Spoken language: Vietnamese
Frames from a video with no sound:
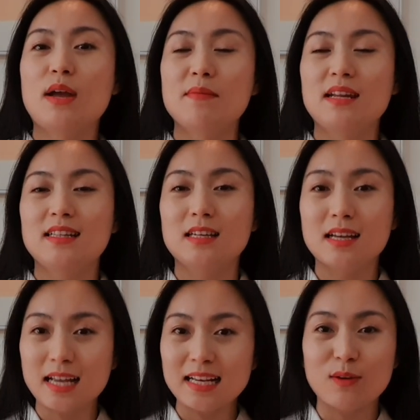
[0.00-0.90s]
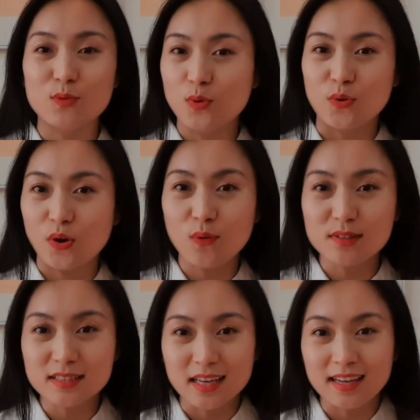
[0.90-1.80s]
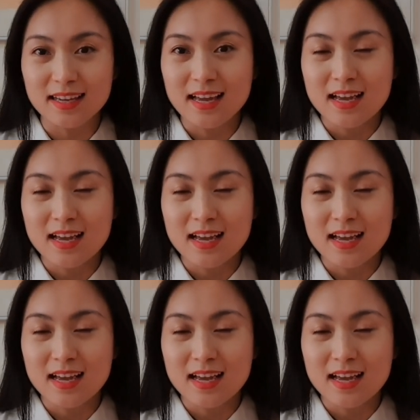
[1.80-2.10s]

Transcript: em này này thì cái cách leo núi của nó không như thế.